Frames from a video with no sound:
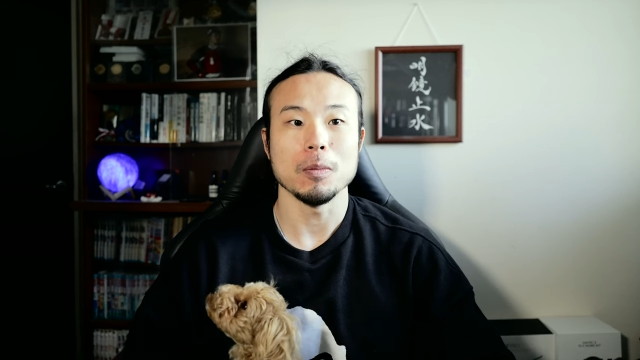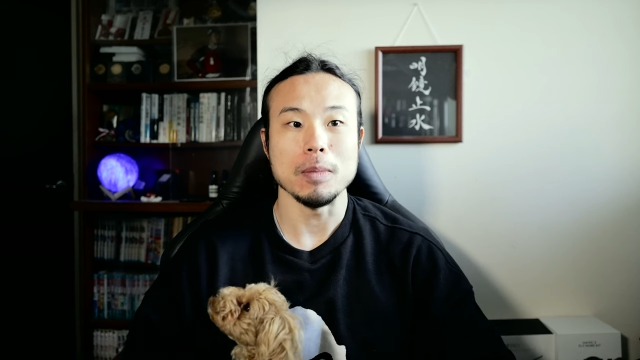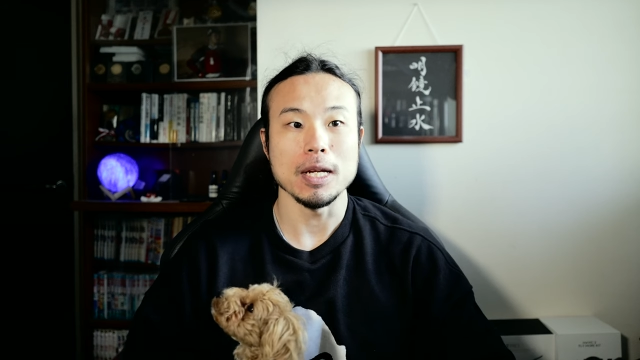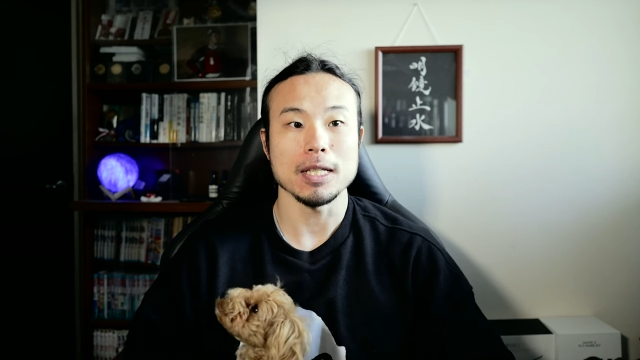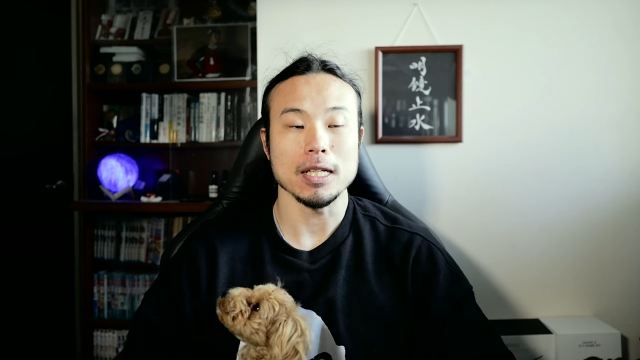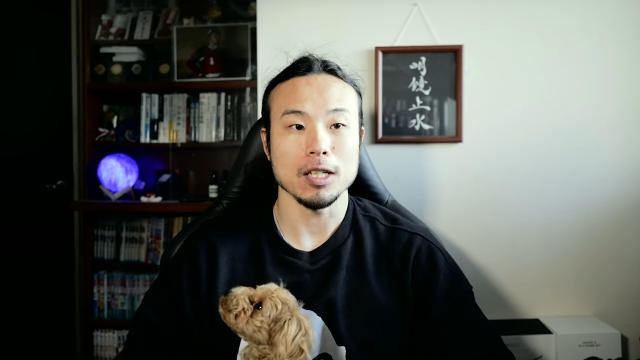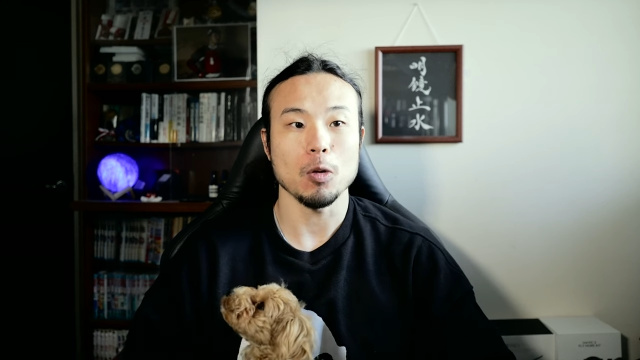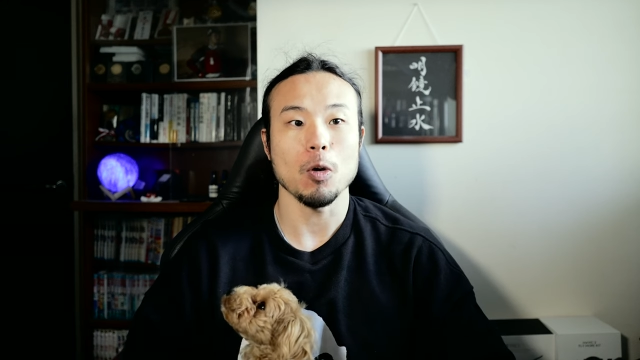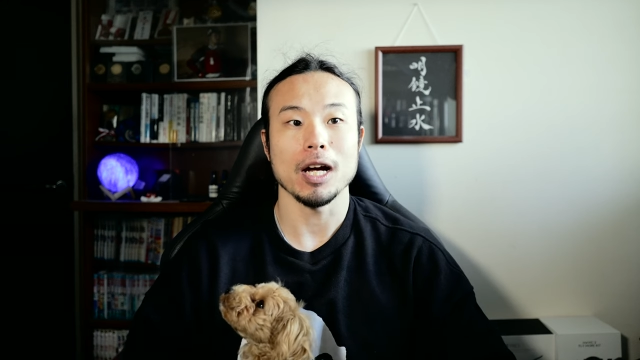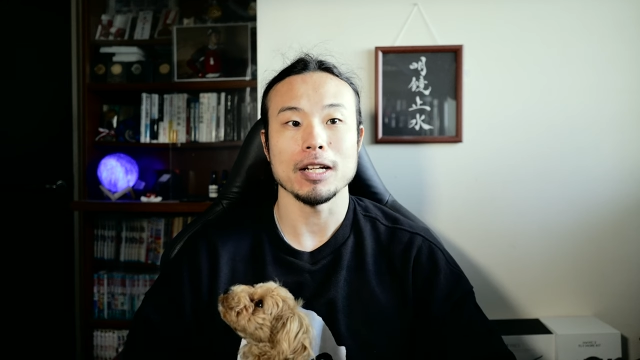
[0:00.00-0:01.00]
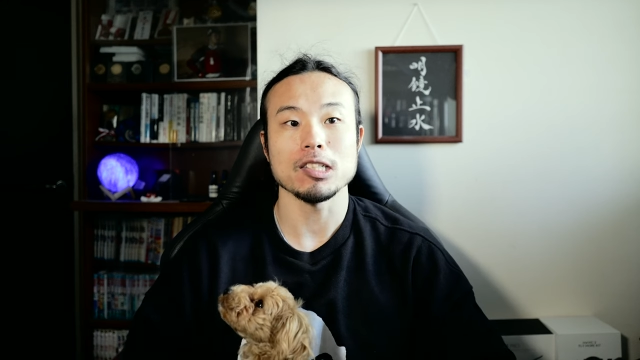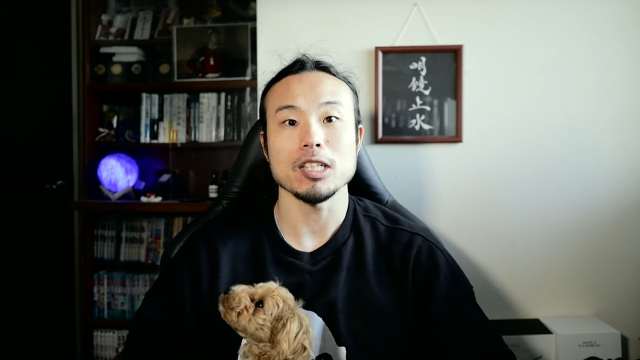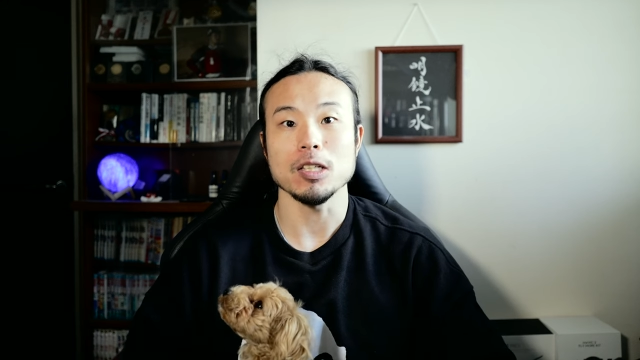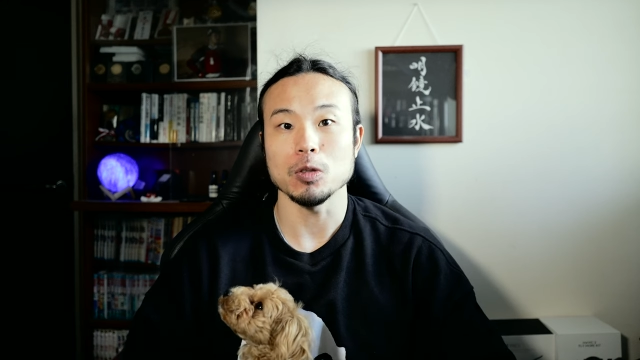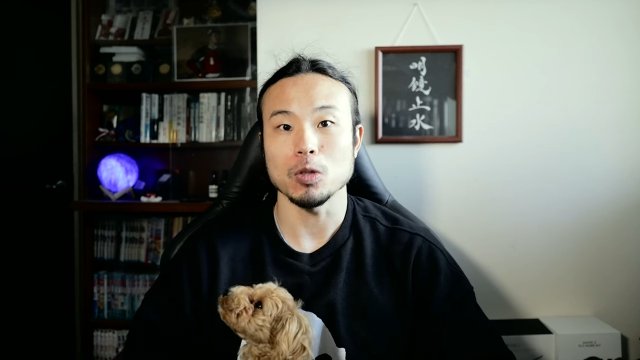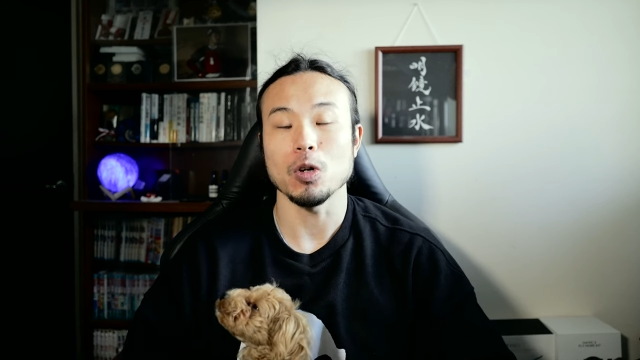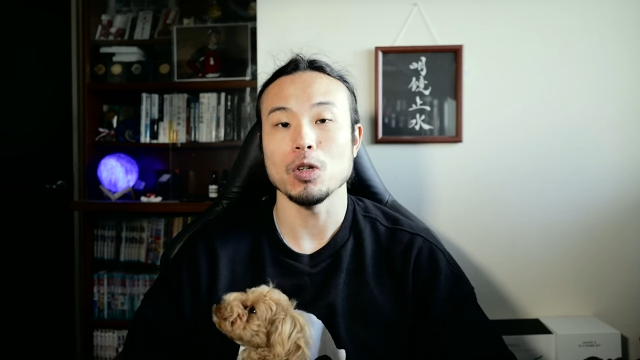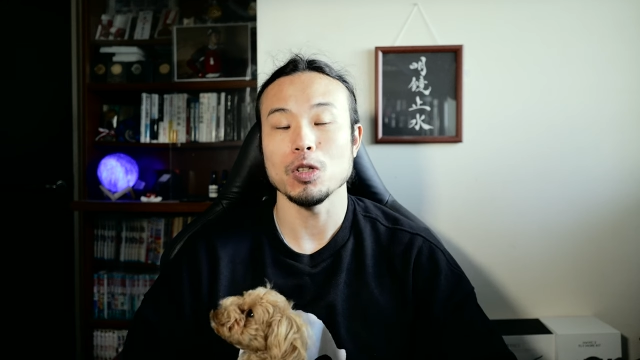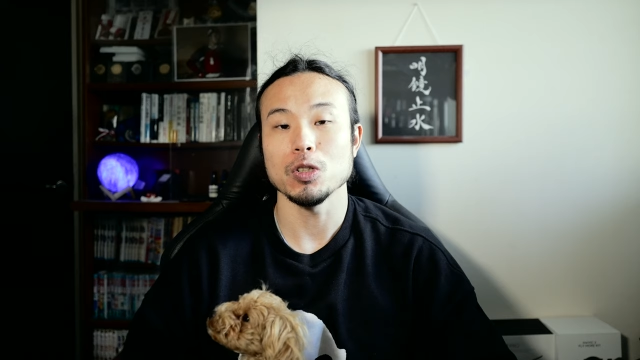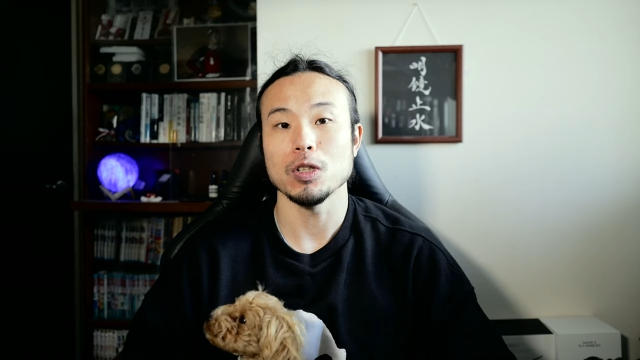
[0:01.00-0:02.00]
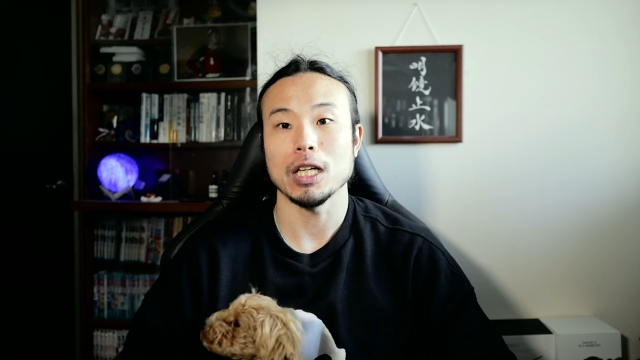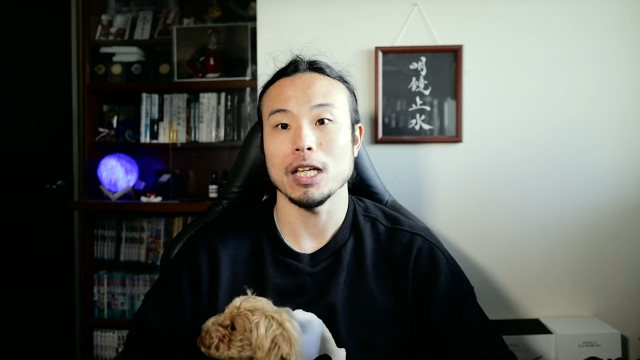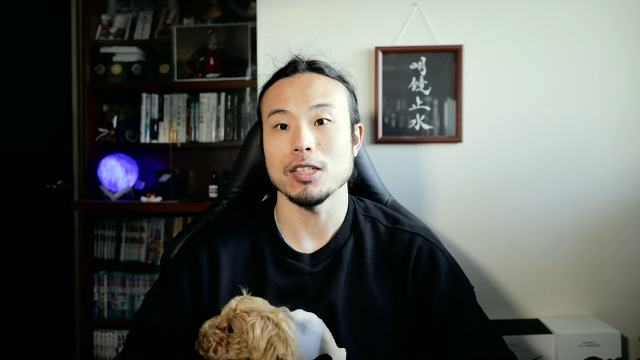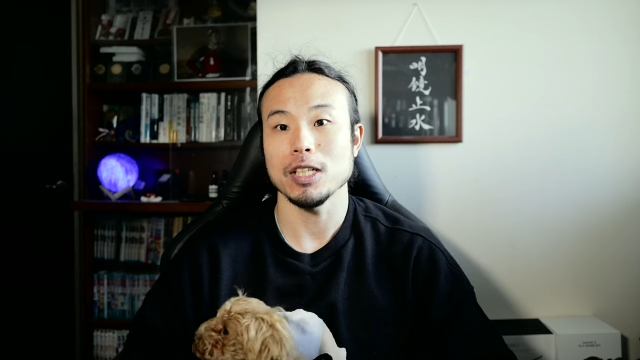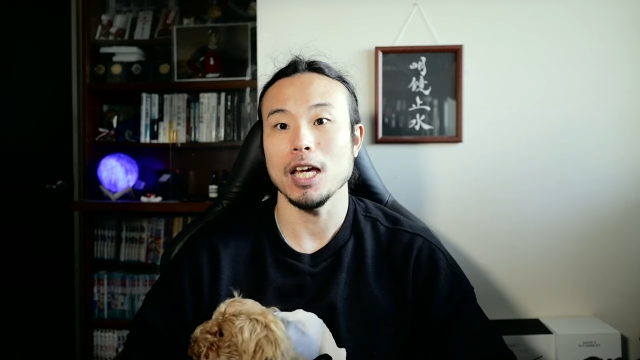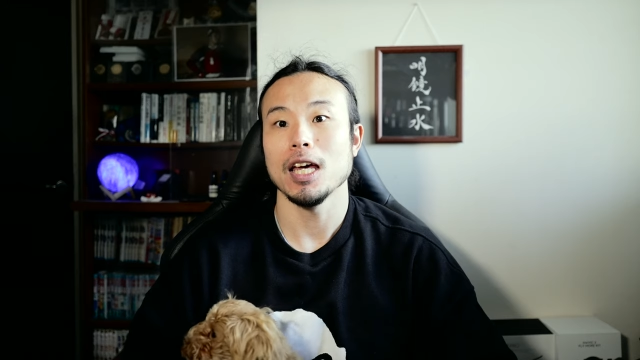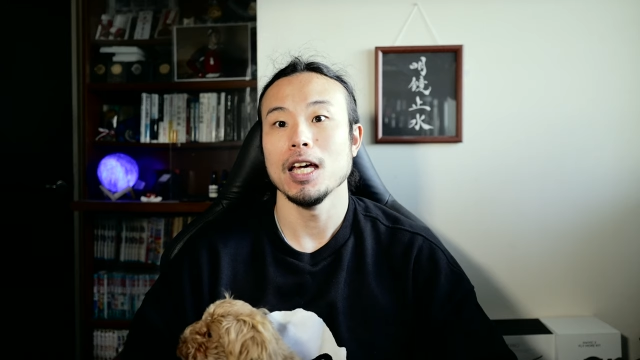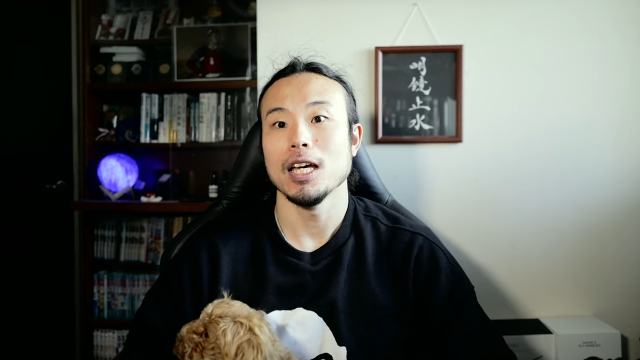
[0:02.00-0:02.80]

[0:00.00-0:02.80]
皆さんにこう話していくという形で